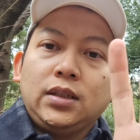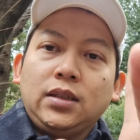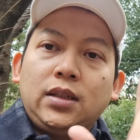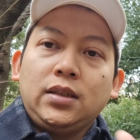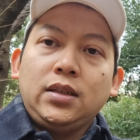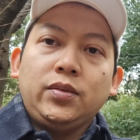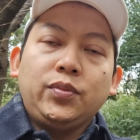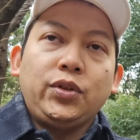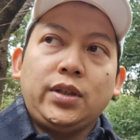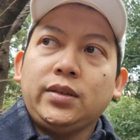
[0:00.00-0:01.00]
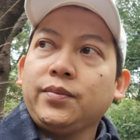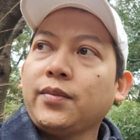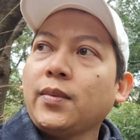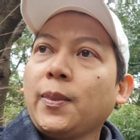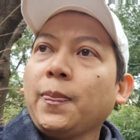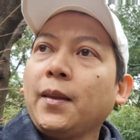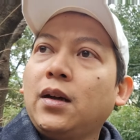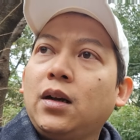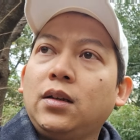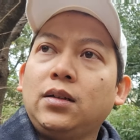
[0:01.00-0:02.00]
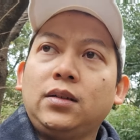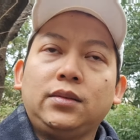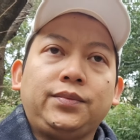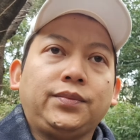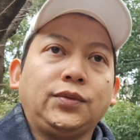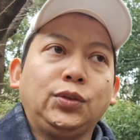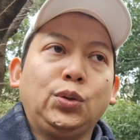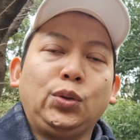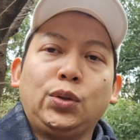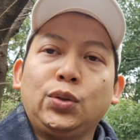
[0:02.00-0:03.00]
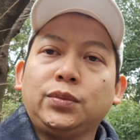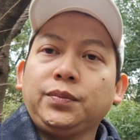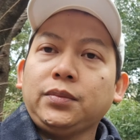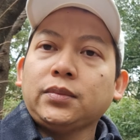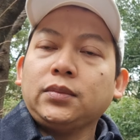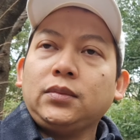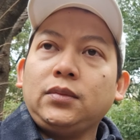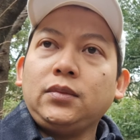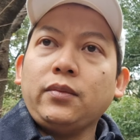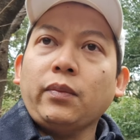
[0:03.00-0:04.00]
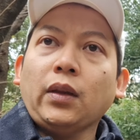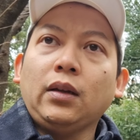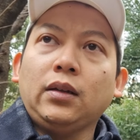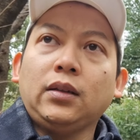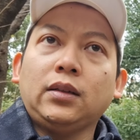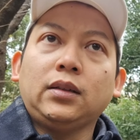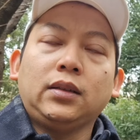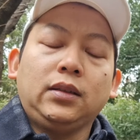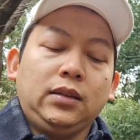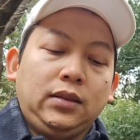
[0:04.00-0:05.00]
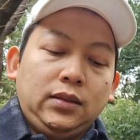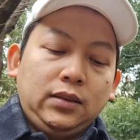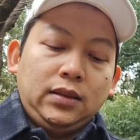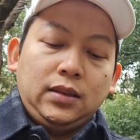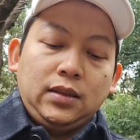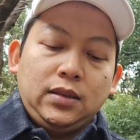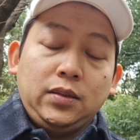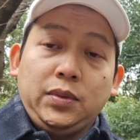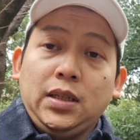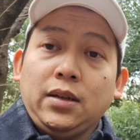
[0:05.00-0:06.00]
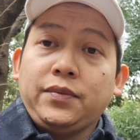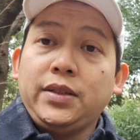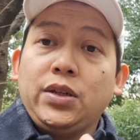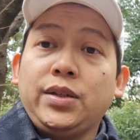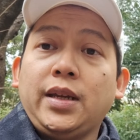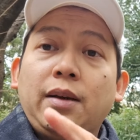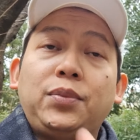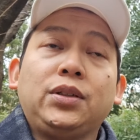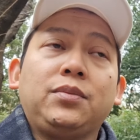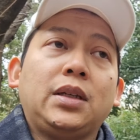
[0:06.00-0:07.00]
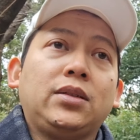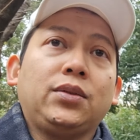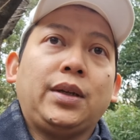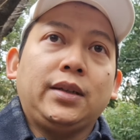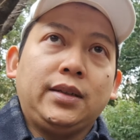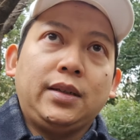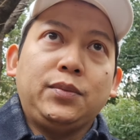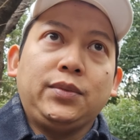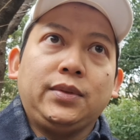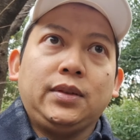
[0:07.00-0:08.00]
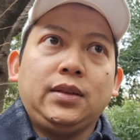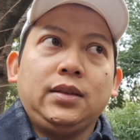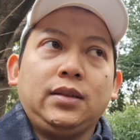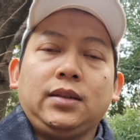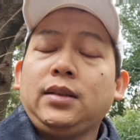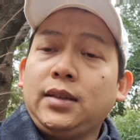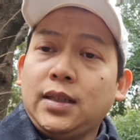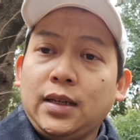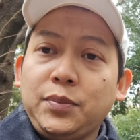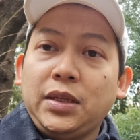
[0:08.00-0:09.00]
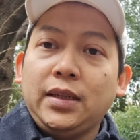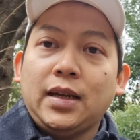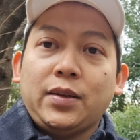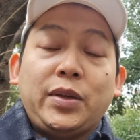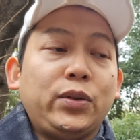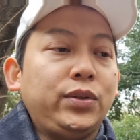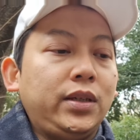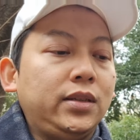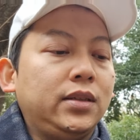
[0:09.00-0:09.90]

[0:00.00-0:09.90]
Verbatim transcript: jadi mungkin kalau untuk uh, semenjak video ini upload besok ya ini sih kan bikin hari minggu nih